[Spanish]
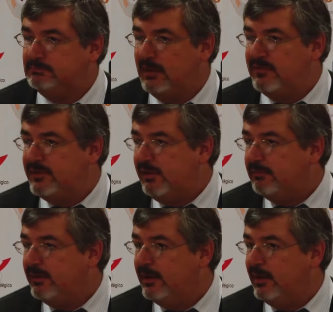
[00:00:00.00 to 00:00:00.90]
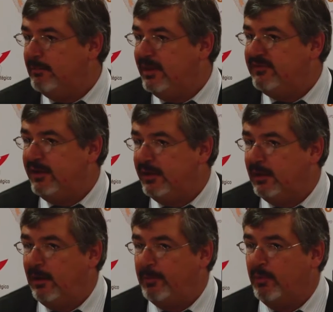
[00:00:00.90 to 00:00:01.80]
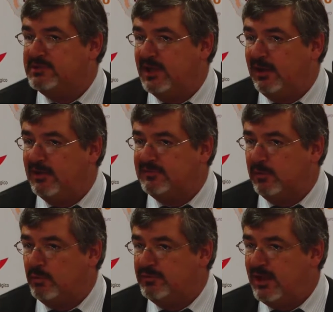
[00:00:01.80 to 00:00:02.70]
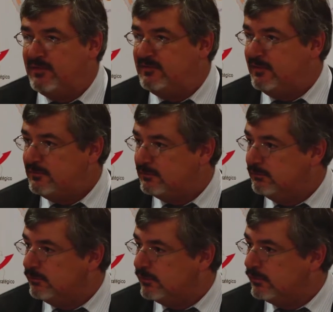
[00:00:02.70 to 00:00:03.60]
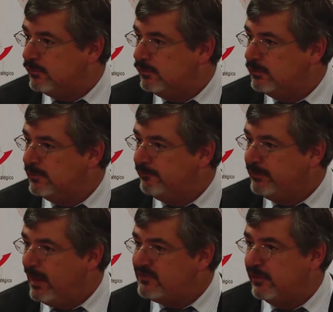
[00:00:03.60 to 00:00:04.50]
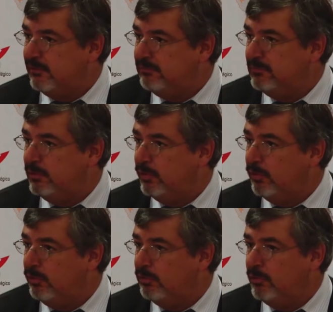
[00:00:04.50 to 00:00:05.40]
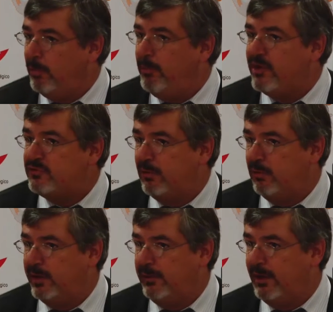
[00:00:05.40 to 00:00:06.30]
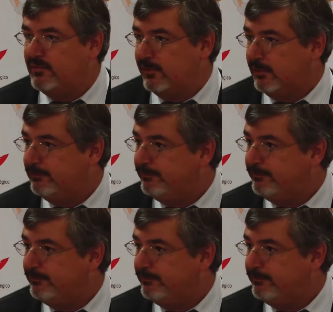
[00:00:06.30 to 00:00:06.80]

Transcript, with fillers: Es decir, en vez de aprovechar las circunstancias, ¿no es cierto?, hacen lo opuesto a lo que deben hacer.